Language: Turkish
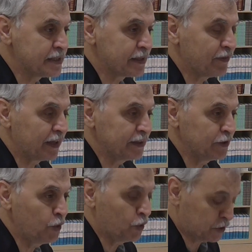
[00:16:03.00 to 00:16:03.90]
istifade
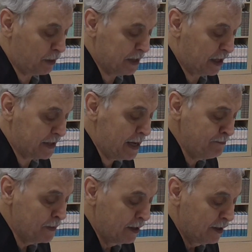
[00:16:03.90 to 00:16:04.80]
ediyorsa bir
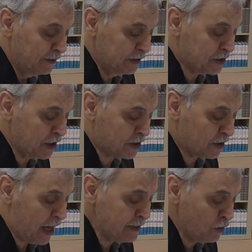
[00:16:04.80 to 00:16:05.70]
adam iki
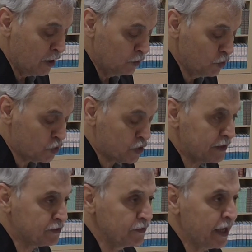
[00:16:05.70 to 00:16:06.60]
kırat
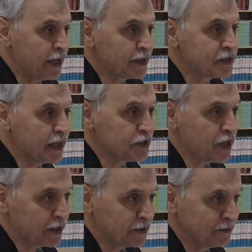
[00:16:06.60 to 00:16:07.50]
ücretinden
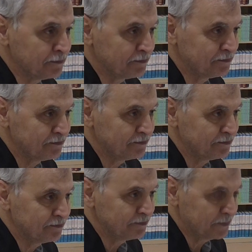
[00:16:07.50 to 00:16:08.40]
eksilecek.
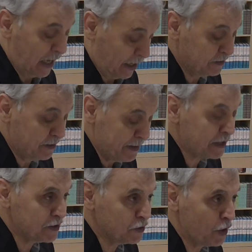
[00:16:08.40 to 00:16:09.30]
Yani
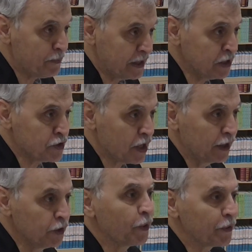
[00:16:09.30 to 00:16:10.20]
demek ki köpeği
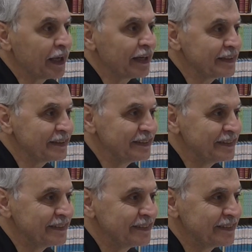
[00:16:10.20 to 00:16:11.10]
kiralıyor ya. Yani.
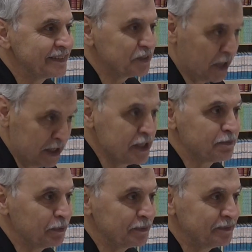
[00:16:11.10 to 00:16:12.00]

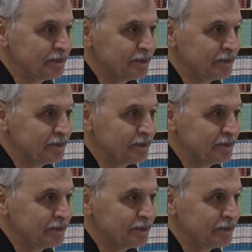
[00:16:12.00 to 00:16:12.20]
Caiz bu.